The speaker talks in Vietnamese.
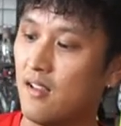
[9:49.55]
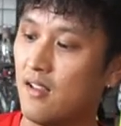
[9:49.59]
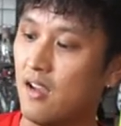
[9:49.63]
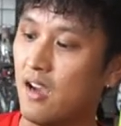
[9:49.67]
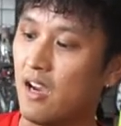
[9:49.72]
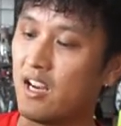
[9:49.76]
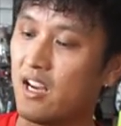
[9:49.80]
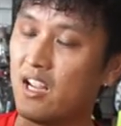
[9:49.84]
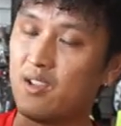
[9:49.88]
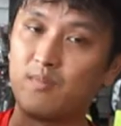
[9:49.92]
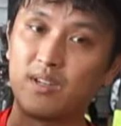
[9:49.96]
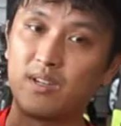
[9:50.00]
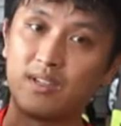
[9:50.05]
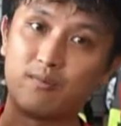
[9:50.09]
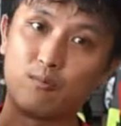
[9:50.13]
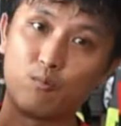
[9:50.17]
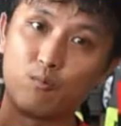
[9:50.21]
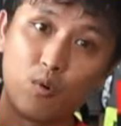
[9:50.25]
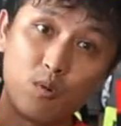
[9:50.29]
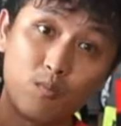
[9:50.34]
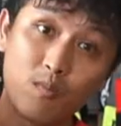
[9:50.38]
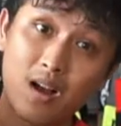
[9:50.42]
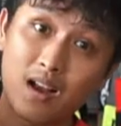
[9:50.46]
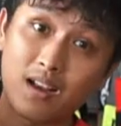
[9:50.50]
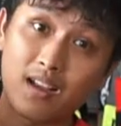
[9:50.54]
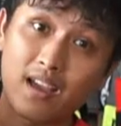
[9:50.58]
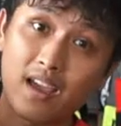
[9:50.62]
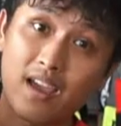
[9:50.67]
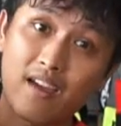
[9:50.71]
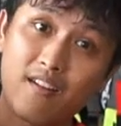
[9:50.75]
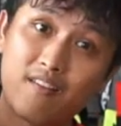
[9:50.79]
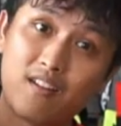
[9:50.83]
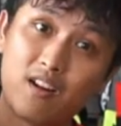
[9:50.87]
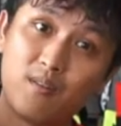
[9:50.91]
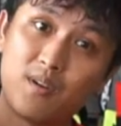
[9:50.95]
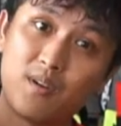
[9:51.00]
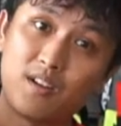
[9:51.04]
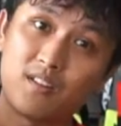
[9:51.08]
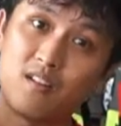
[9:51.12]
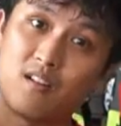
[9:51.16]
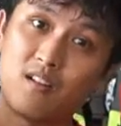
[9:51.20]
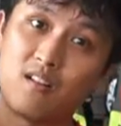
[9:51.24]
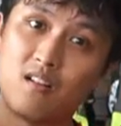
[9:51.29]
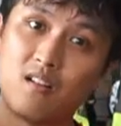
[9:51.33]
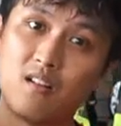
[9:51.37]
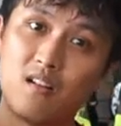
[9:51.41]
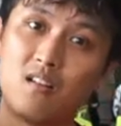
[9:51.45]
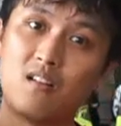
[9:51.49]
ở đây mình quấn băng keo để mà
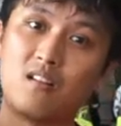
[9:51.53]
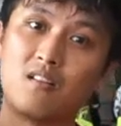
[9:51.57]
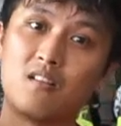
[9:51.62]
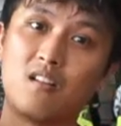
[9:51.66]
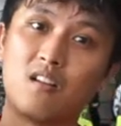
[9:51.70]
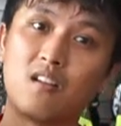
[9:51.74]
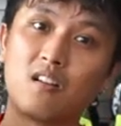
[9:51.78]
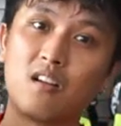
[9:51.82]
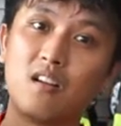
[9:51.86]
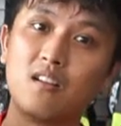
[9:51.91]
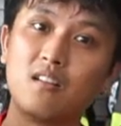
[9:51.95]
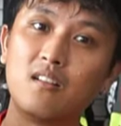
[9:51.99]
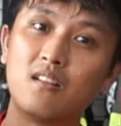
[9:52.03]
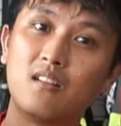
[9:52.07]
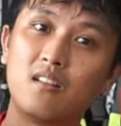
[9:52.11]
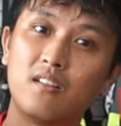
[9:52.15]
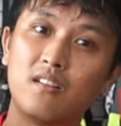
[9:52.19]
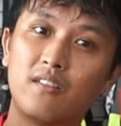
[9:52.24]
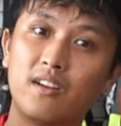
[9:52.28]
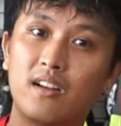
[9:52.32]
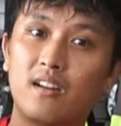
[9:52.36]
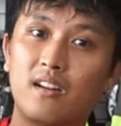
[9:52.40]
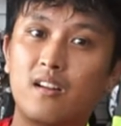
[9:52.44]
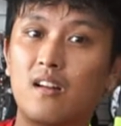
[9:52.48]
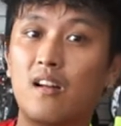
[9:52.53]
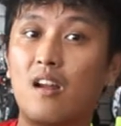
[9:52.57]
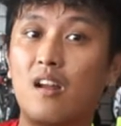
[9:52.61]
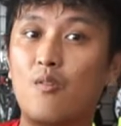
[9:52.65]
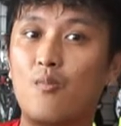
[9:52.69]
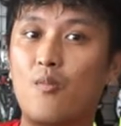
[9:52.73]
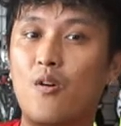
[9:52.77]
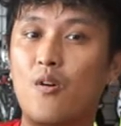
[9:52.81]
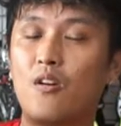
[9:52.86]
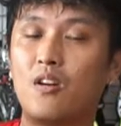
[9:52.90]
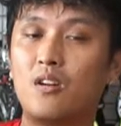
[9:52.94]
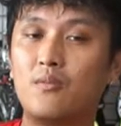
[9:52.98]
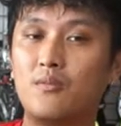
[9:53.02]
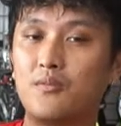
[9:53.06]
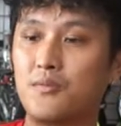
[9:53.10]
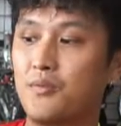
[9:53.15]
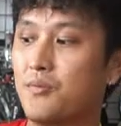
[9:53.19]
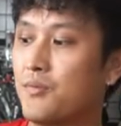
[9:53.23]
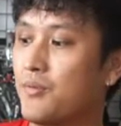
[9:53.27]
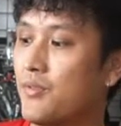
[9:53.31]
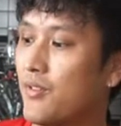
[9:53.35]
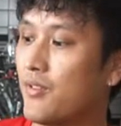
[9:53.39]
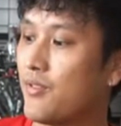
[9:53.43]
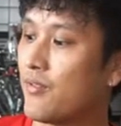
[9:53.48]
cho nó nó cứng nó và nó, lâu mòn hơn một
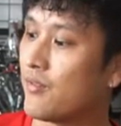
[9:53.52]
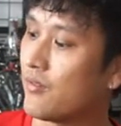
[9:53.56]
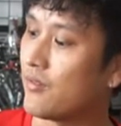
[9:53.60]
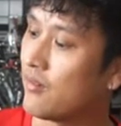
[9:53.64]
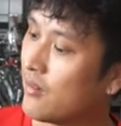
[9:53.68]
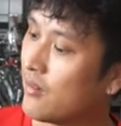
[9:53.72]
chút xíu